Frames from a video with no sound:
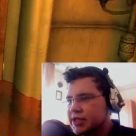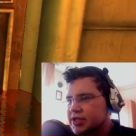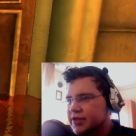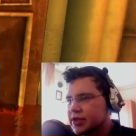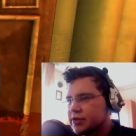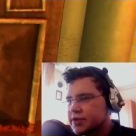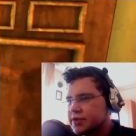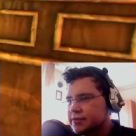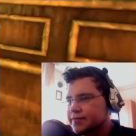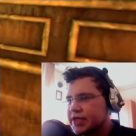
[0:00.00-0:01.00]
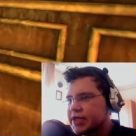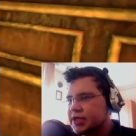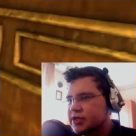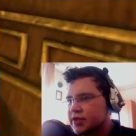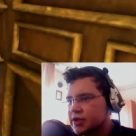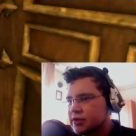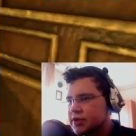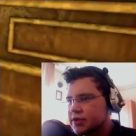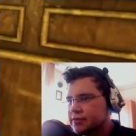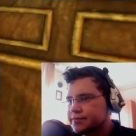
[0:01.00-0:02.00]
kann ich hier wieder raus? Ich kann hier wieder
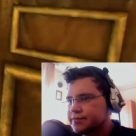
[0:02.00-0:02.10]
raus.